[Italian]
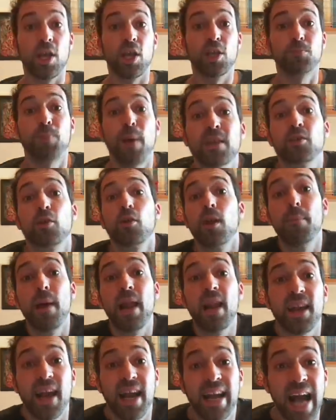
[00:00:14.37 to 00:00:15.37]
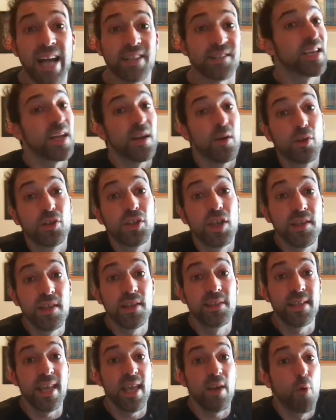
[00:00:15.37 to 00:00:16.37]
Spesso le belle ragazze non si
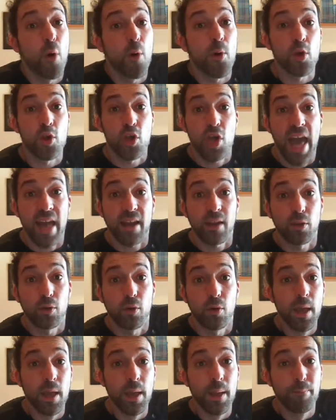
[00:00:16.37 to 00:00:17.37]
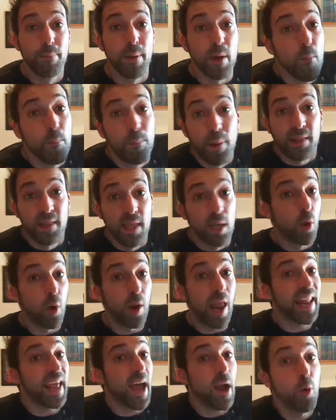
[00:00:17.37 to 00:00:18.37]
distinguono certo per un
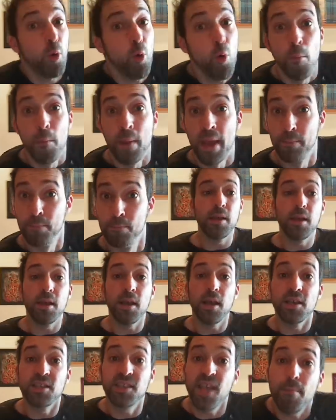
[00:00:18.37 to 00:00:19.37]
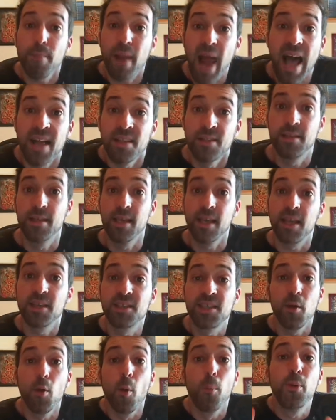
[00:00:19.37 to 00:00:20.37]
particolare acume. Sembra anzi che
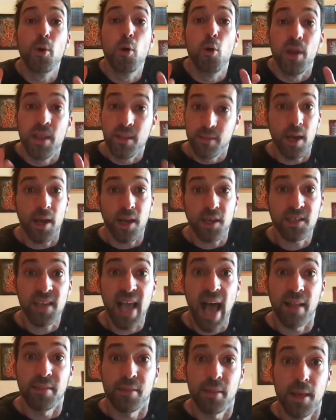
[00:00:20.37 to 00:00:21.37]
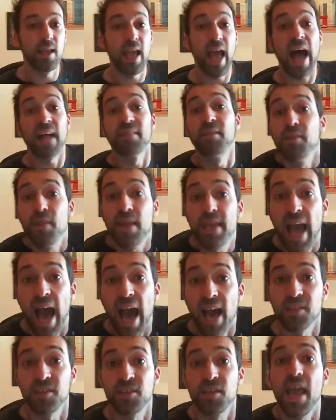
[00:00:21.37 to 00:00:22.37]
siano più interessate a
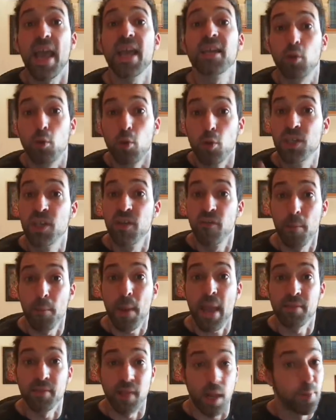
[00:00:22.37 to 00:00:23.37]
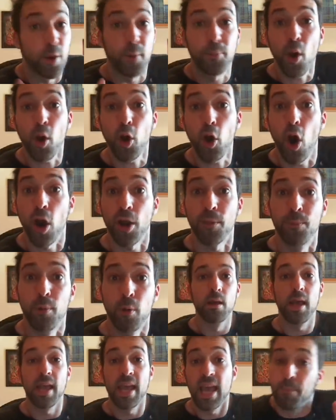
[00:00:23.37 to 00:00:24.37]
dedicarsi esclusivamente al proprio
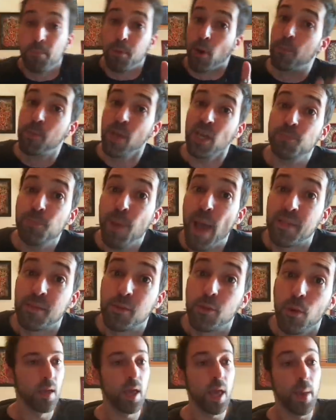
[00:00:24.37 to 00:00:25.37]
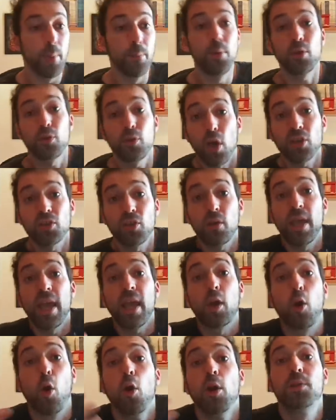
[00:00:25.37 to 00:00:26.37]
corpo e al proprio aspetto piuttosto
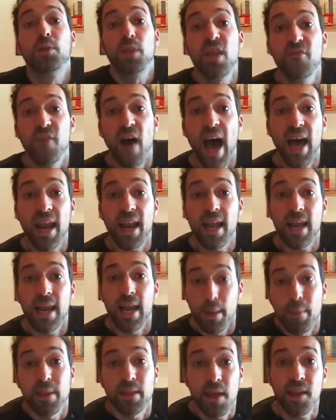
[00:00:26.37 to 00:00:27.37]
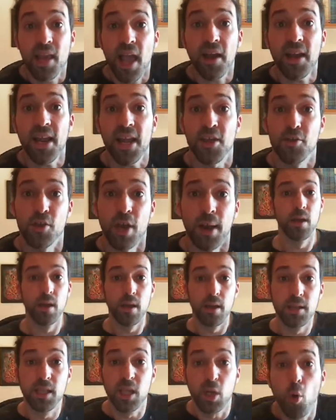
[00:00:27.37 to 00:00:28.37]
che coltivare la materia grigia,
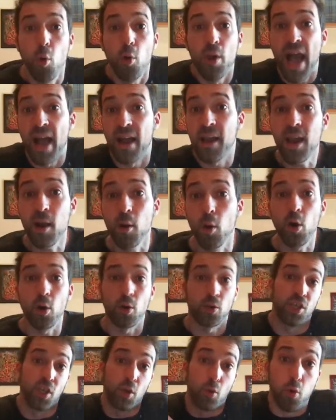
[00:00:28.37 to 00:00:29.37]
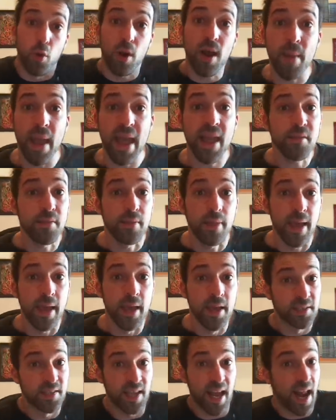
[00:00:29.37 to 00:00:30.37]
di cui anche loro sicuramente
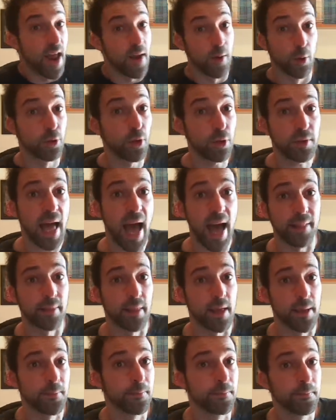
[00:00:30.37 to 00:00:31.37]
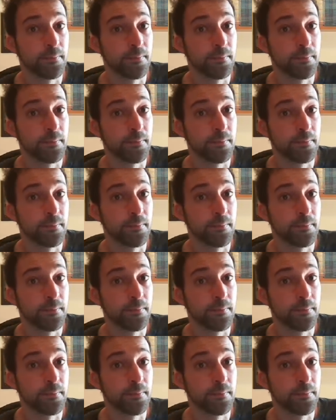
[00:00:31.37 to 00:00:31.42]
saranno dotate.